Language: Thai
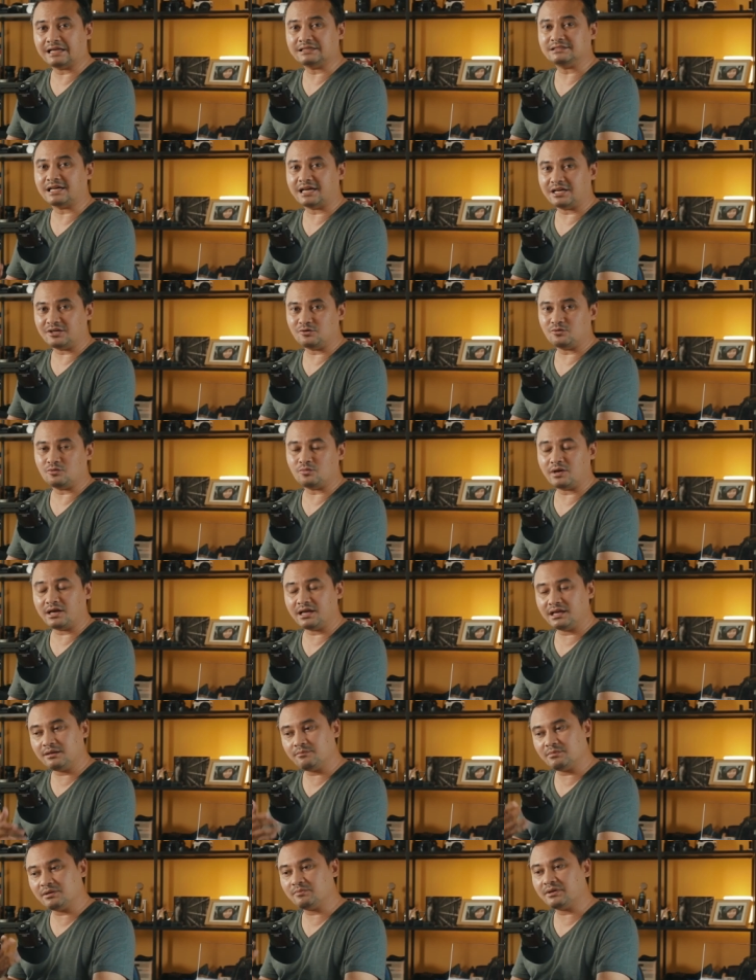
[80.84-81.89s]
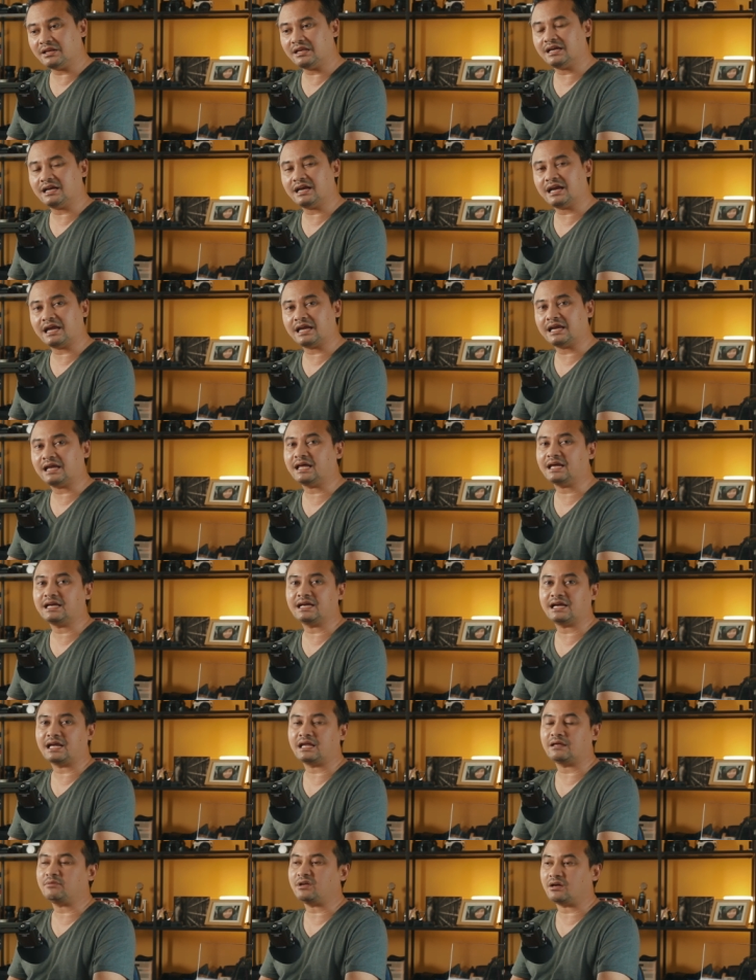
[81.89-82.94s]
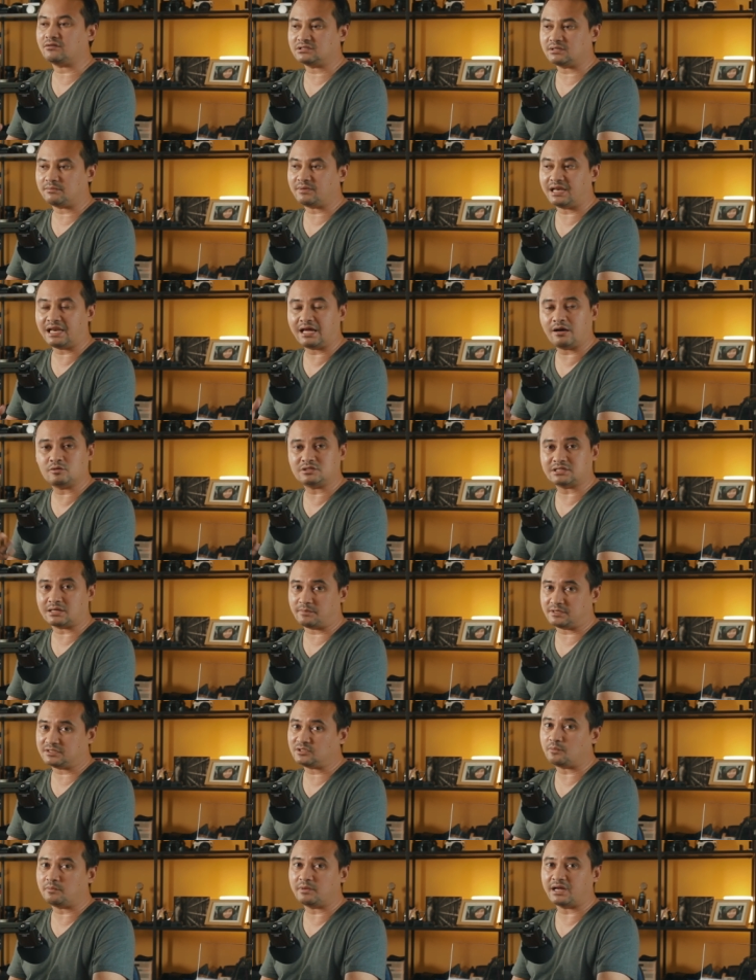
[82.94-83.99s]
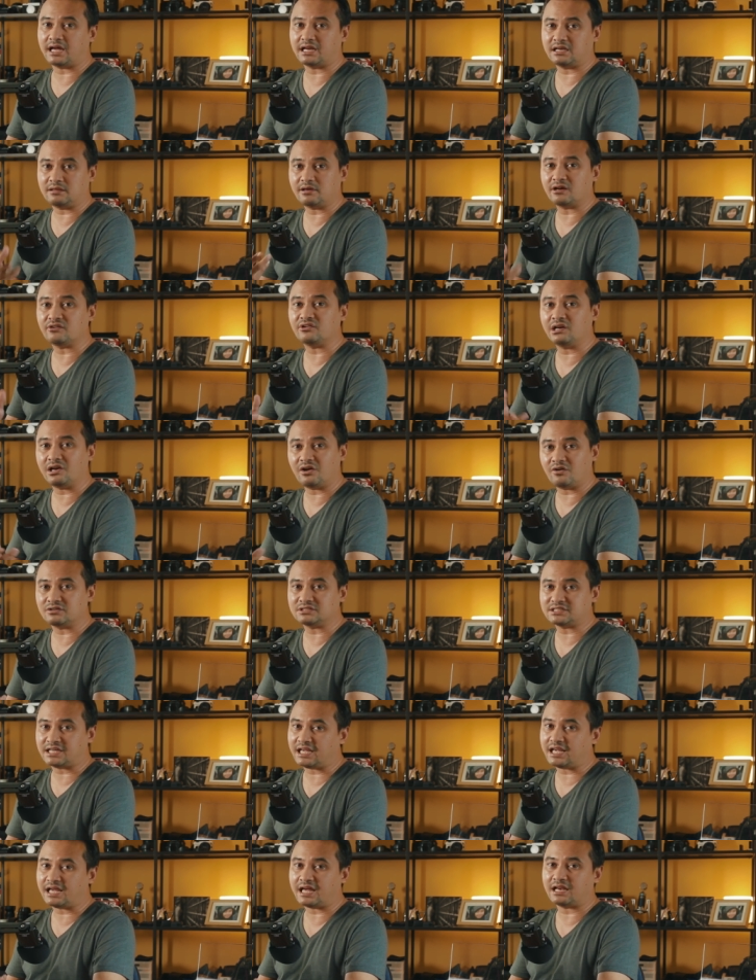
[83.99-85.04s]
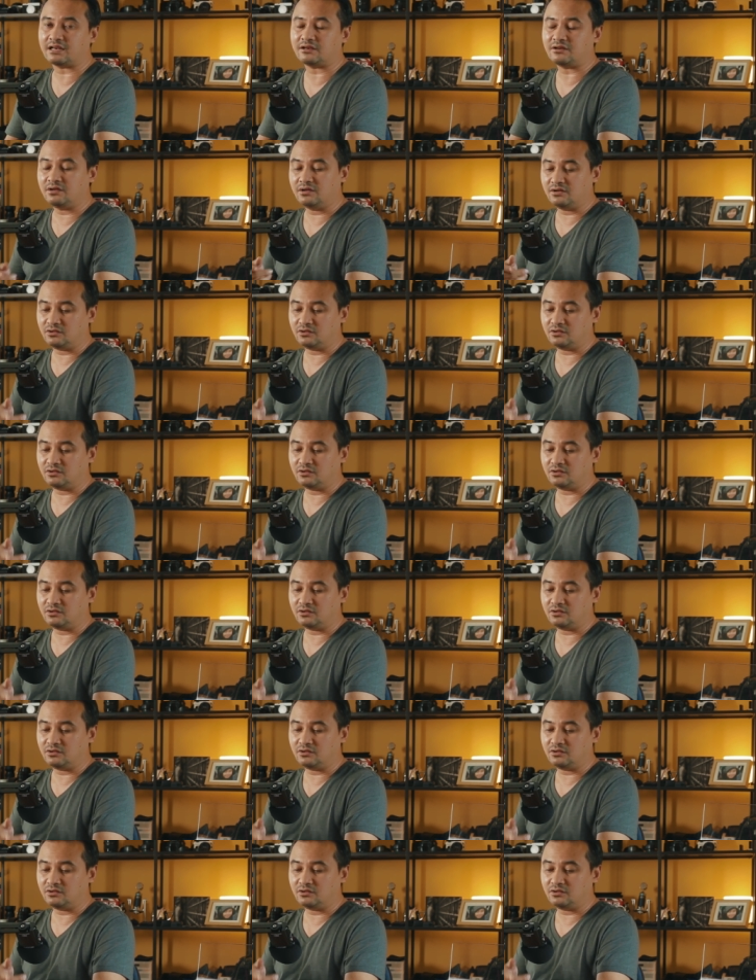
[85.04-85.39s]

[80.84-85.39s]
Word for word: คาใจอยู่ว่าเอ๊ะมันเป็นยังไงอะไรยังไง พี่เอาจะมาเล่าจากประสบการณ์ที่พี่เอาได้ลองใช้งาน